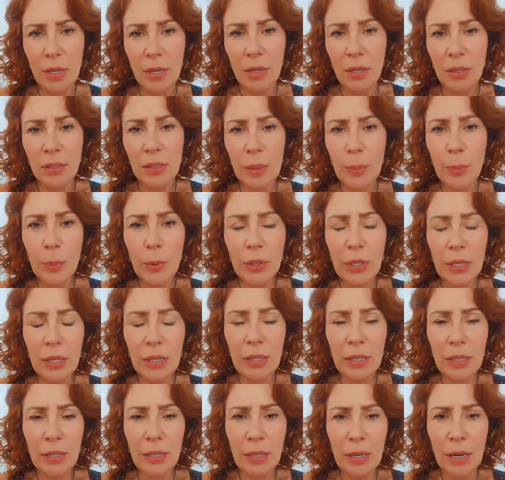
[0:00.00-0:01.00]
Sabe por que,
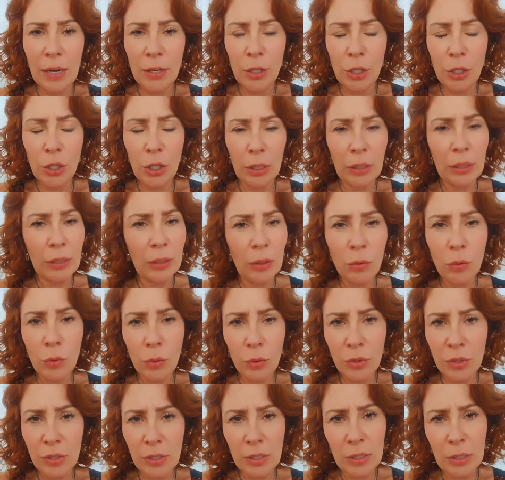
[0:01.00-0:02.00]
que a gente ainda não
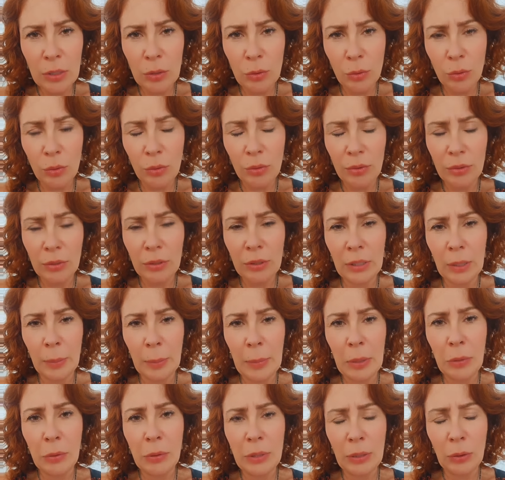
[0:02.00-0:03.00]
conseguiu ter
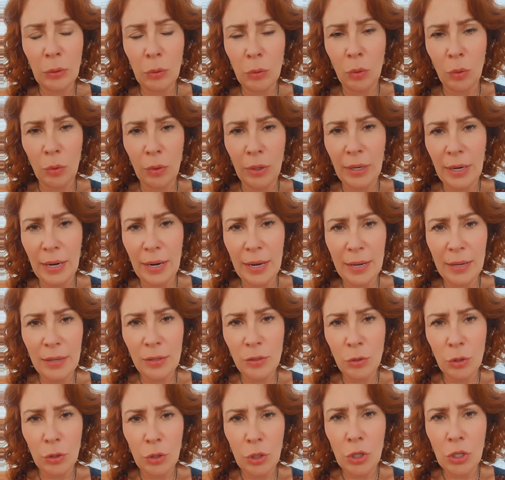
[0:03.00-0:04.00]
maioria no
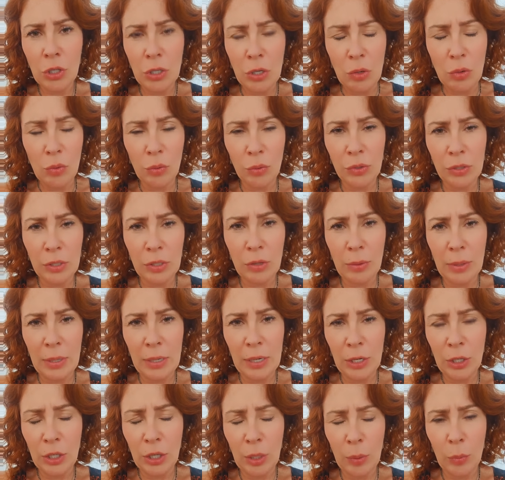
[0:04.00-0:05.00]
Congresso, a gente não conseguiu
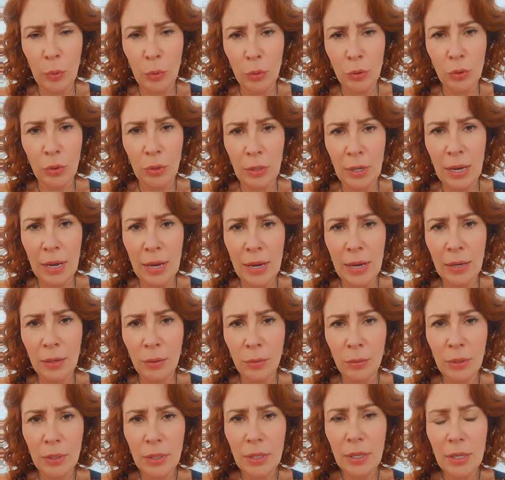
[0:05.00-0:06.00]
reeleger
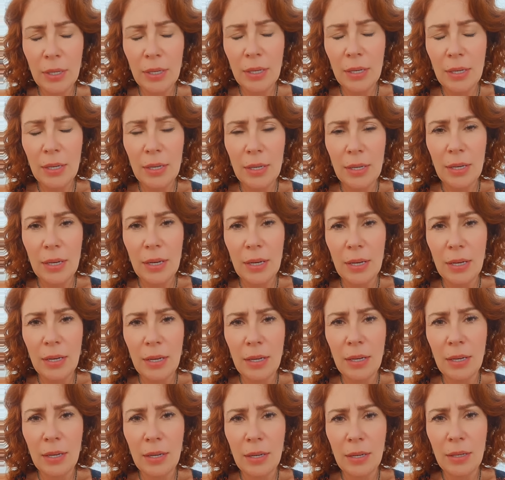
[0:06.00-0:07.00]
Bolsonaro?
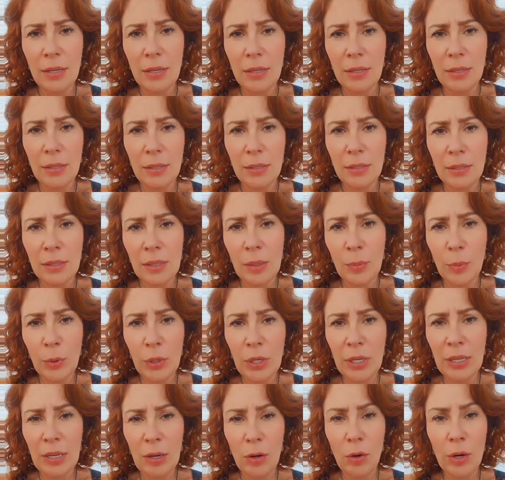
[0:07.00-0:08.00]
É, sabe por
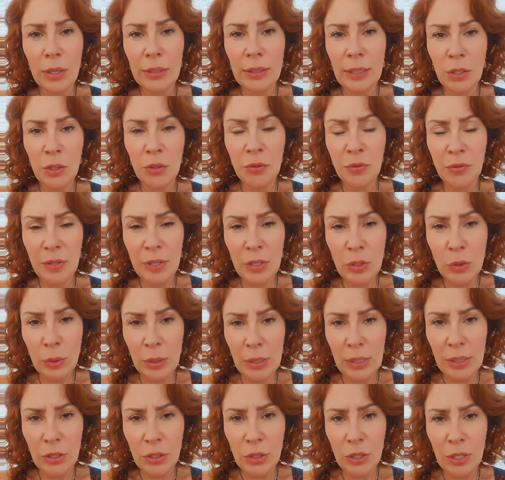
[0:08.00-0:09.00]
que, que agora está difícil
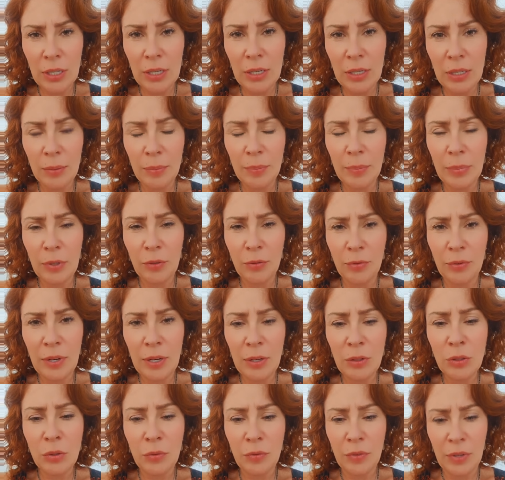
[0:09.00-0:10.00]
eleger
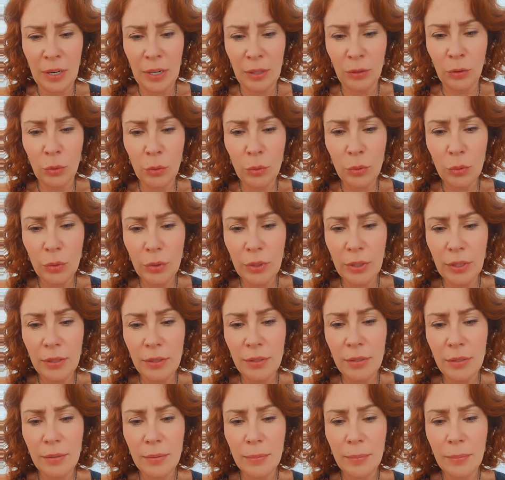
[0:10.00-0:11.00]
prefeitos,
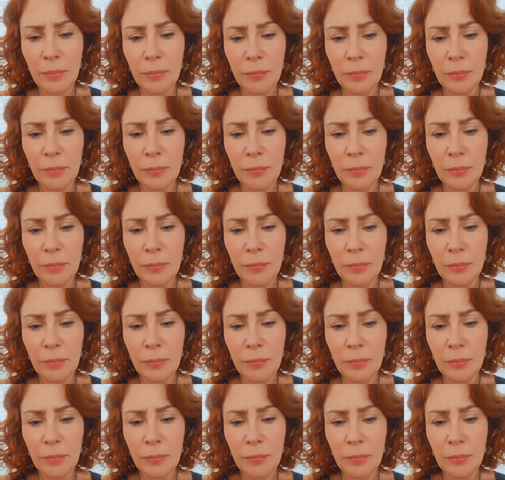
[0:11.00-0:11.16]
vereadores?